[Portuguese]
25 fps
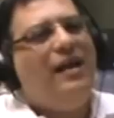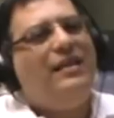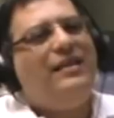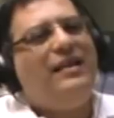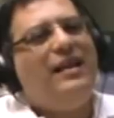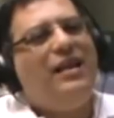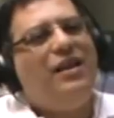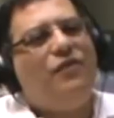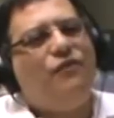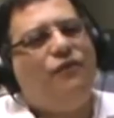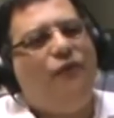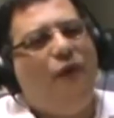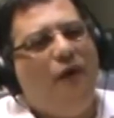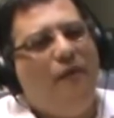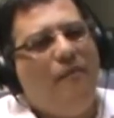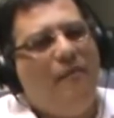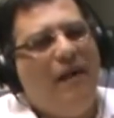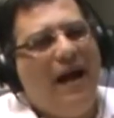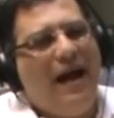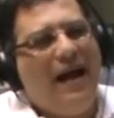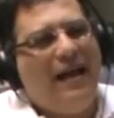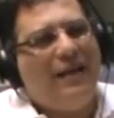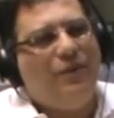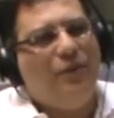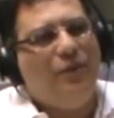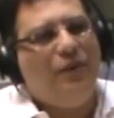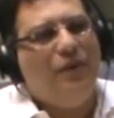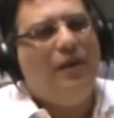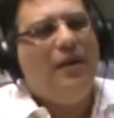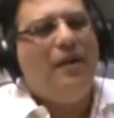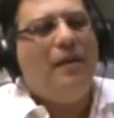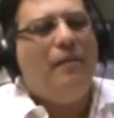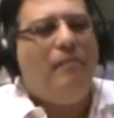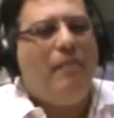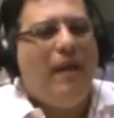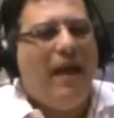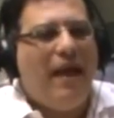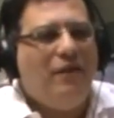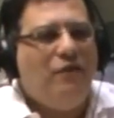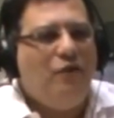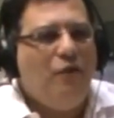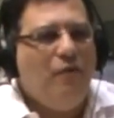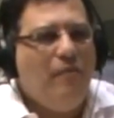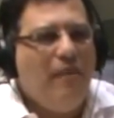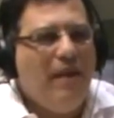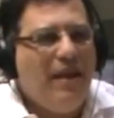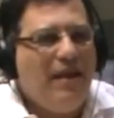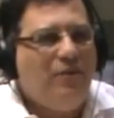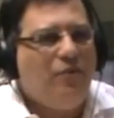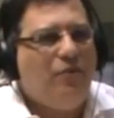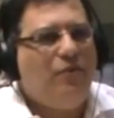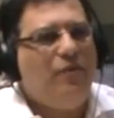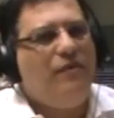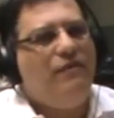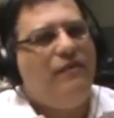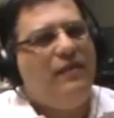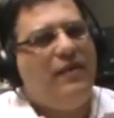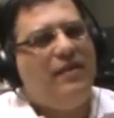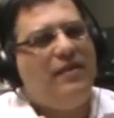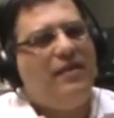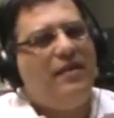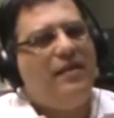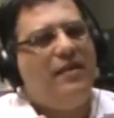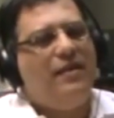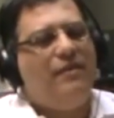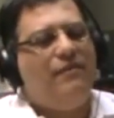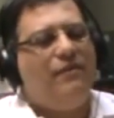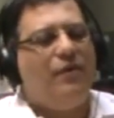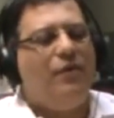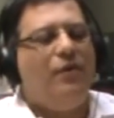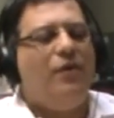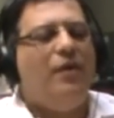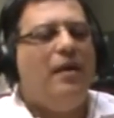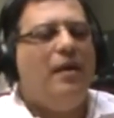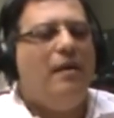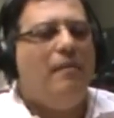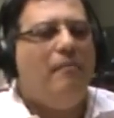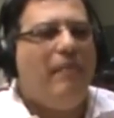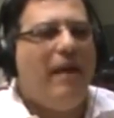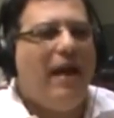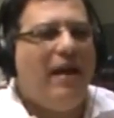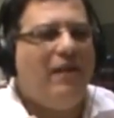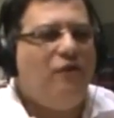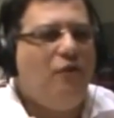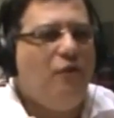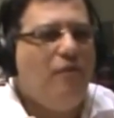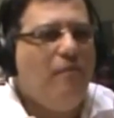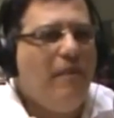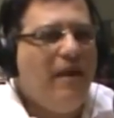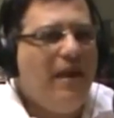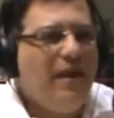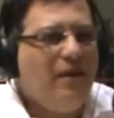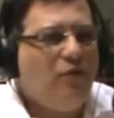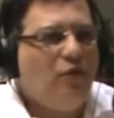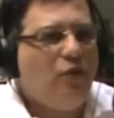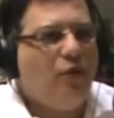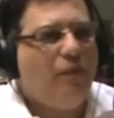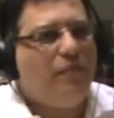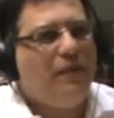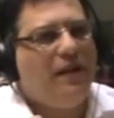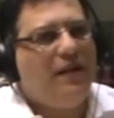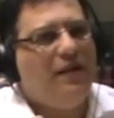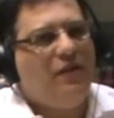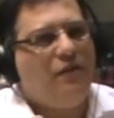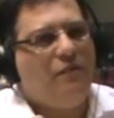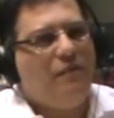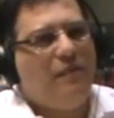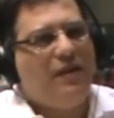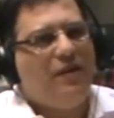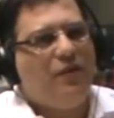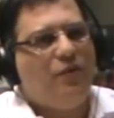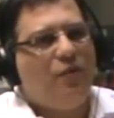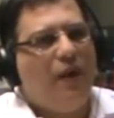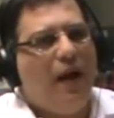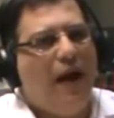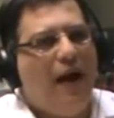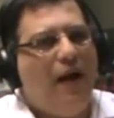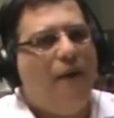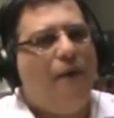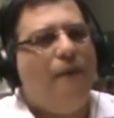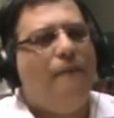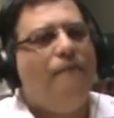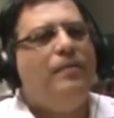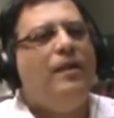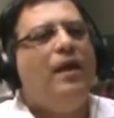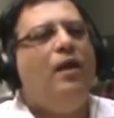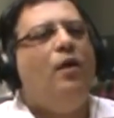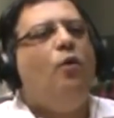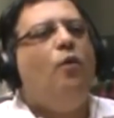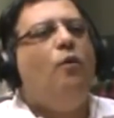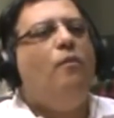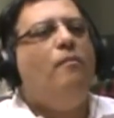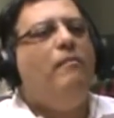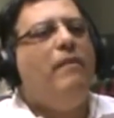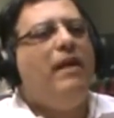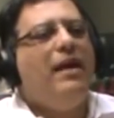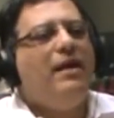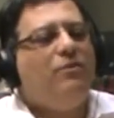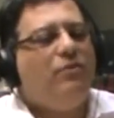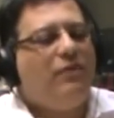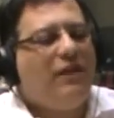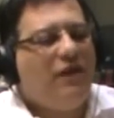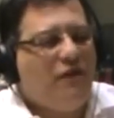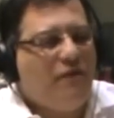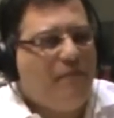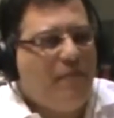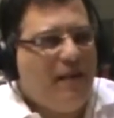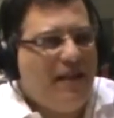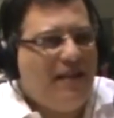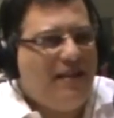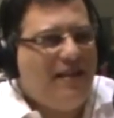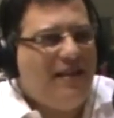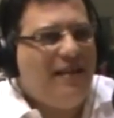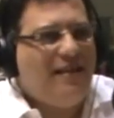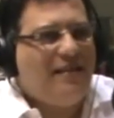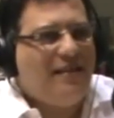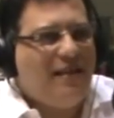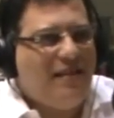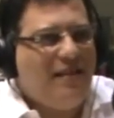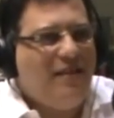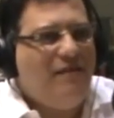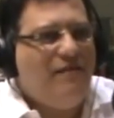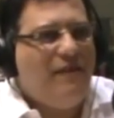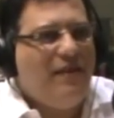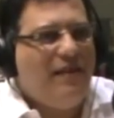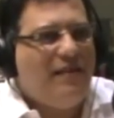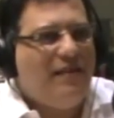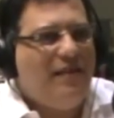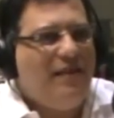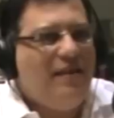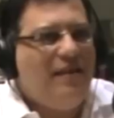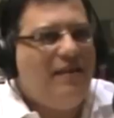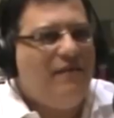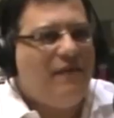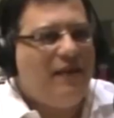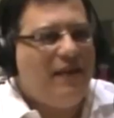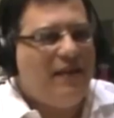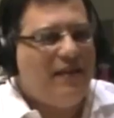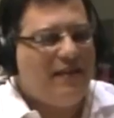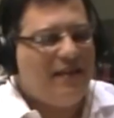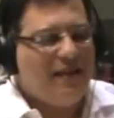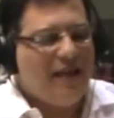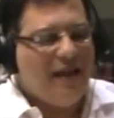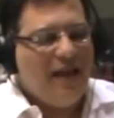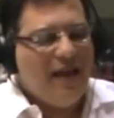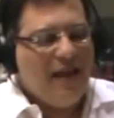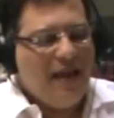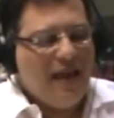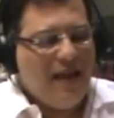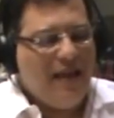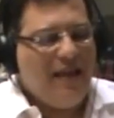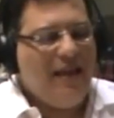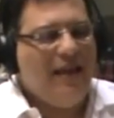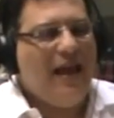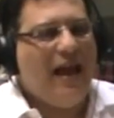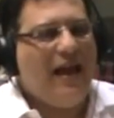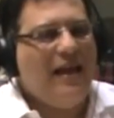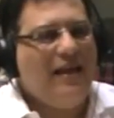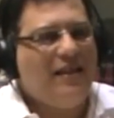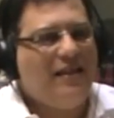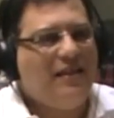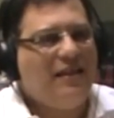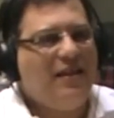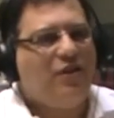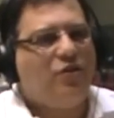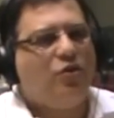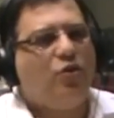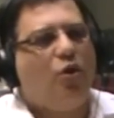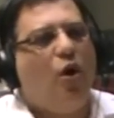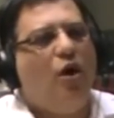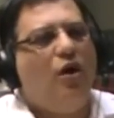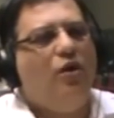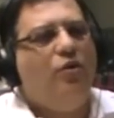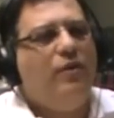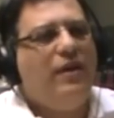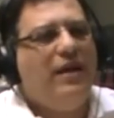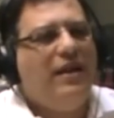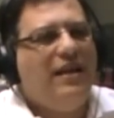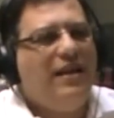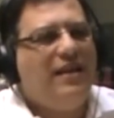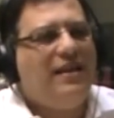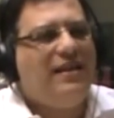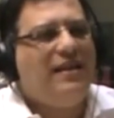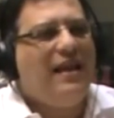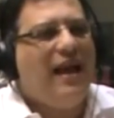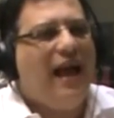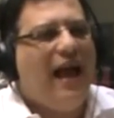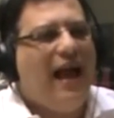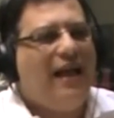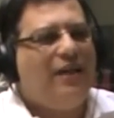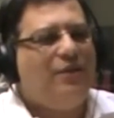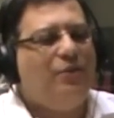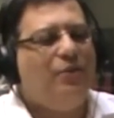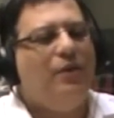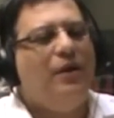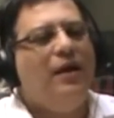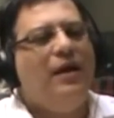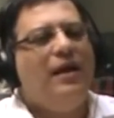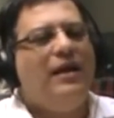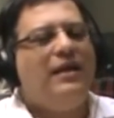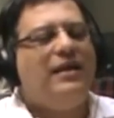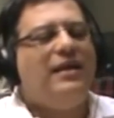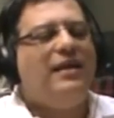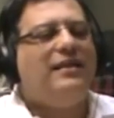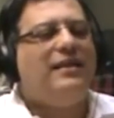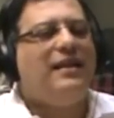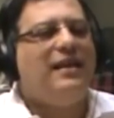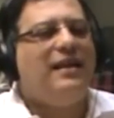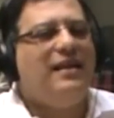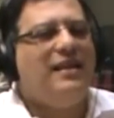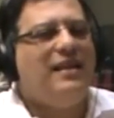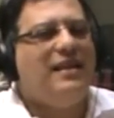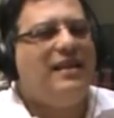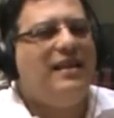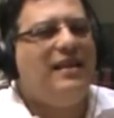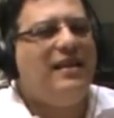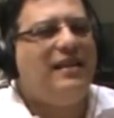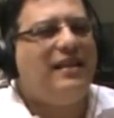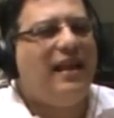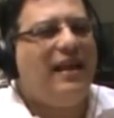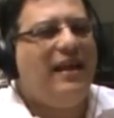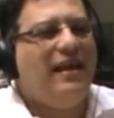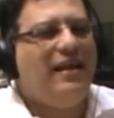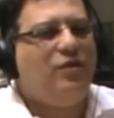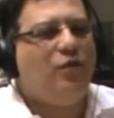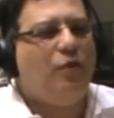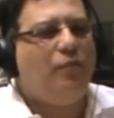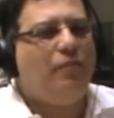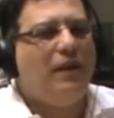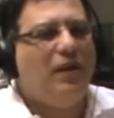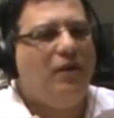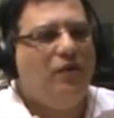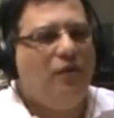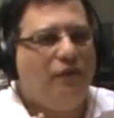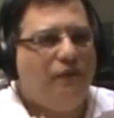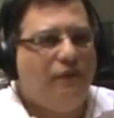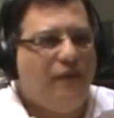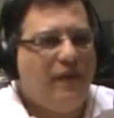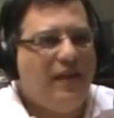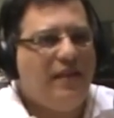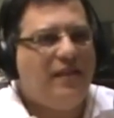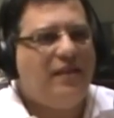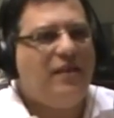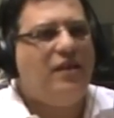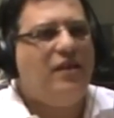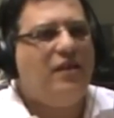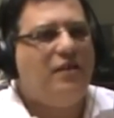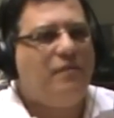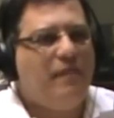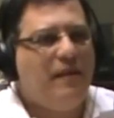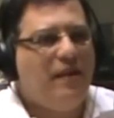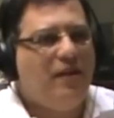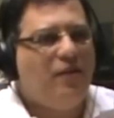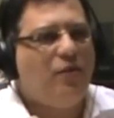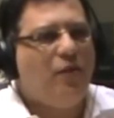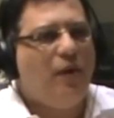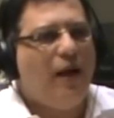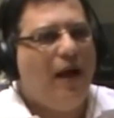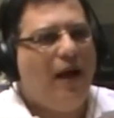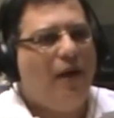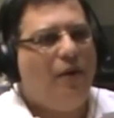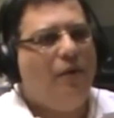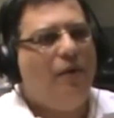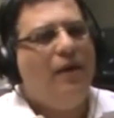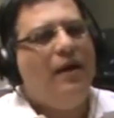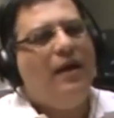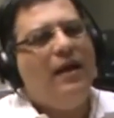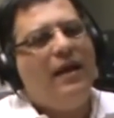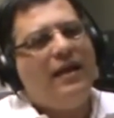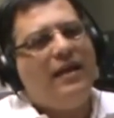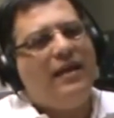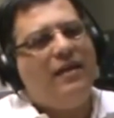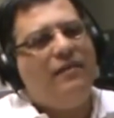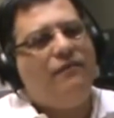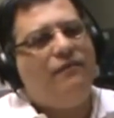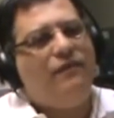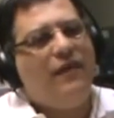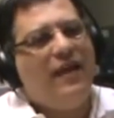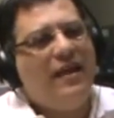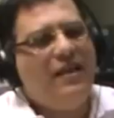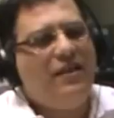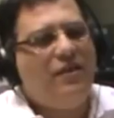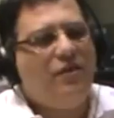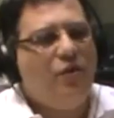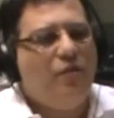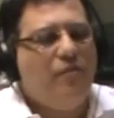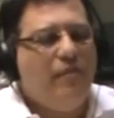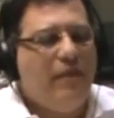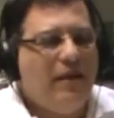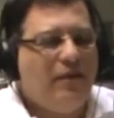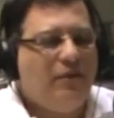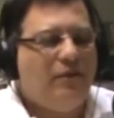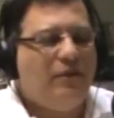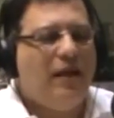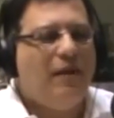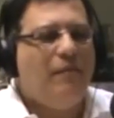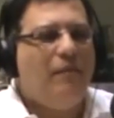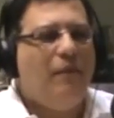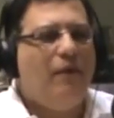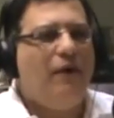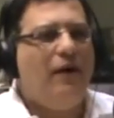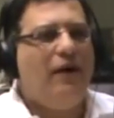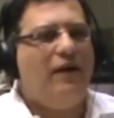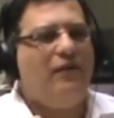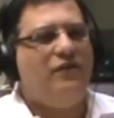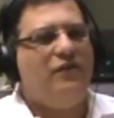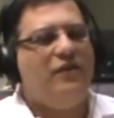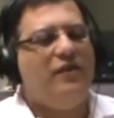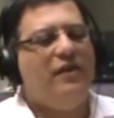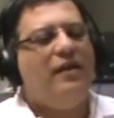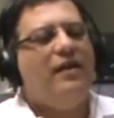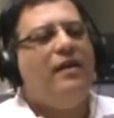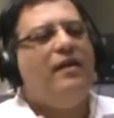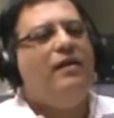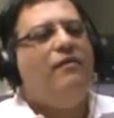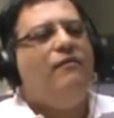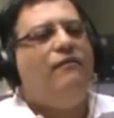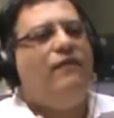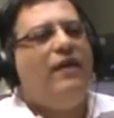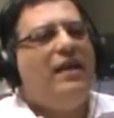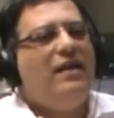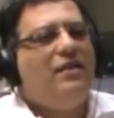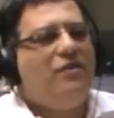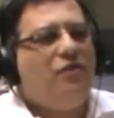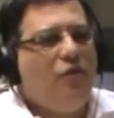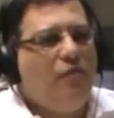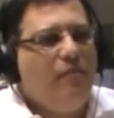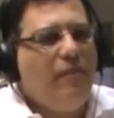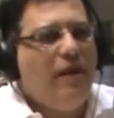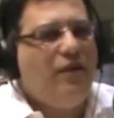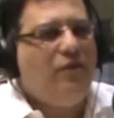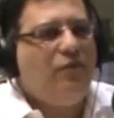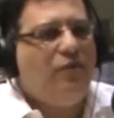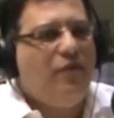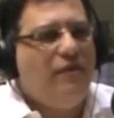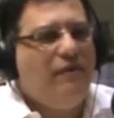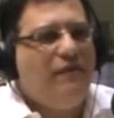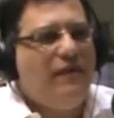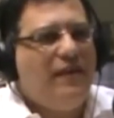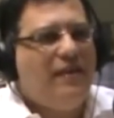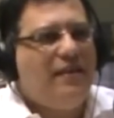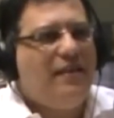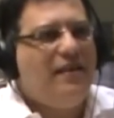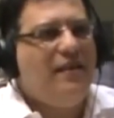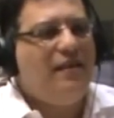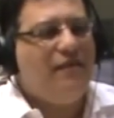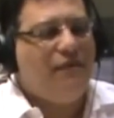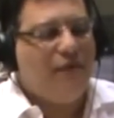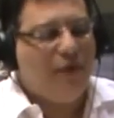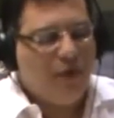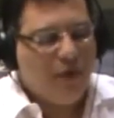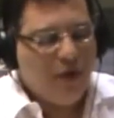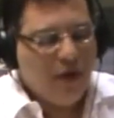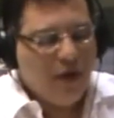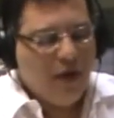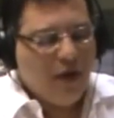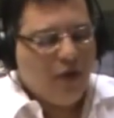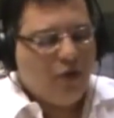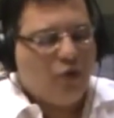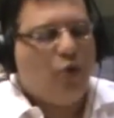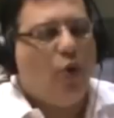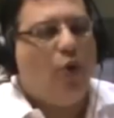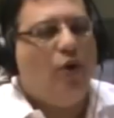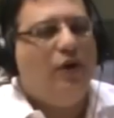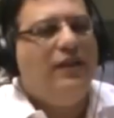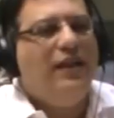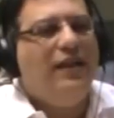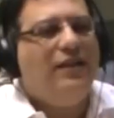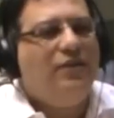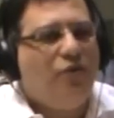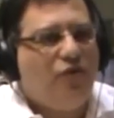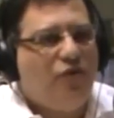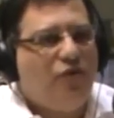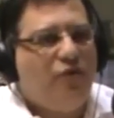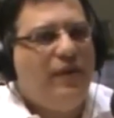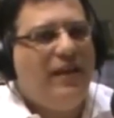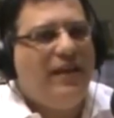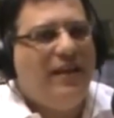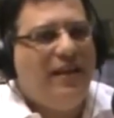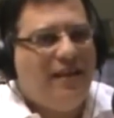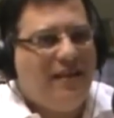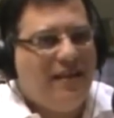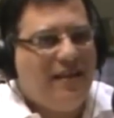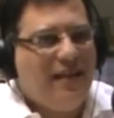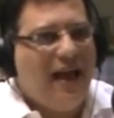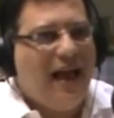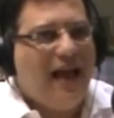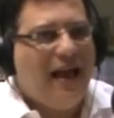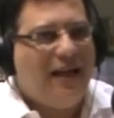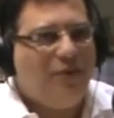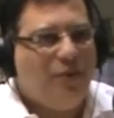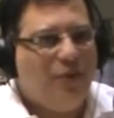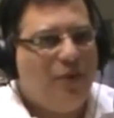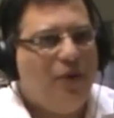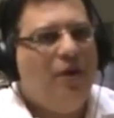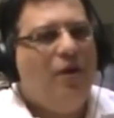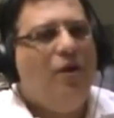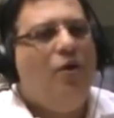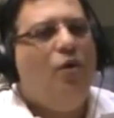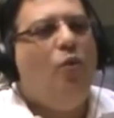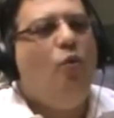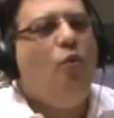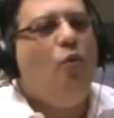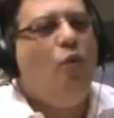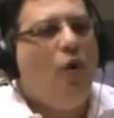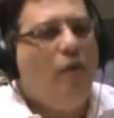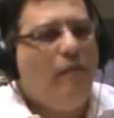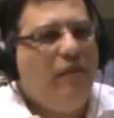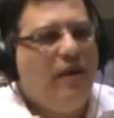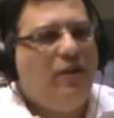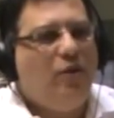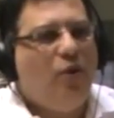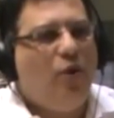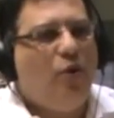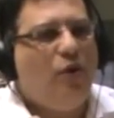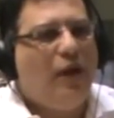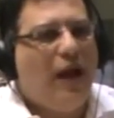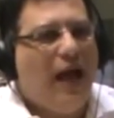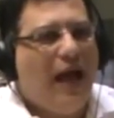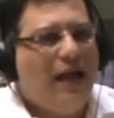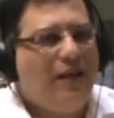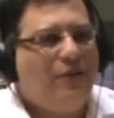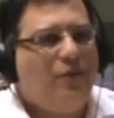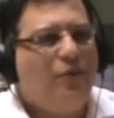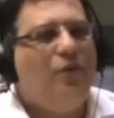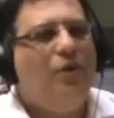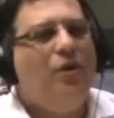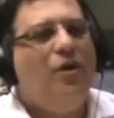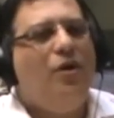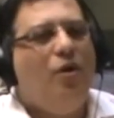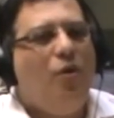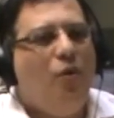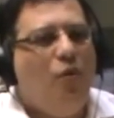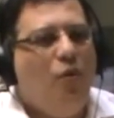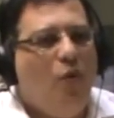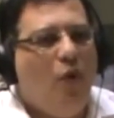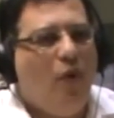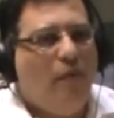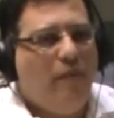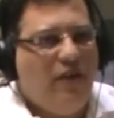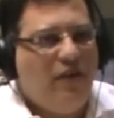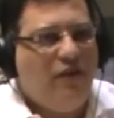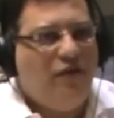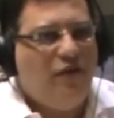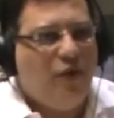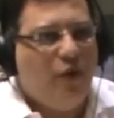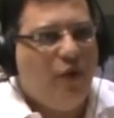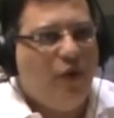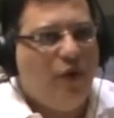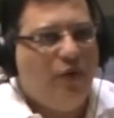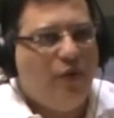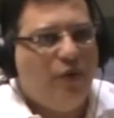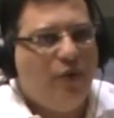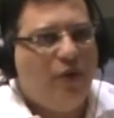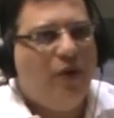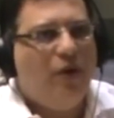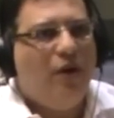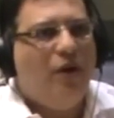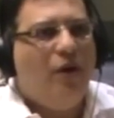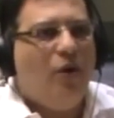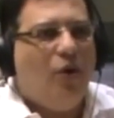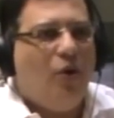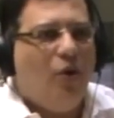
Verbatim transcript: transformado, perde o medo do invisível, perde o medo do plano espiritual, o medo das presenças invisíveis e aí se torna um iniciado que transita entre o plano físico e espiritual, que vence o medo da morte, vence o medo do invisível, tornando-se um iniciado, um homem dourado, um homem de ouro,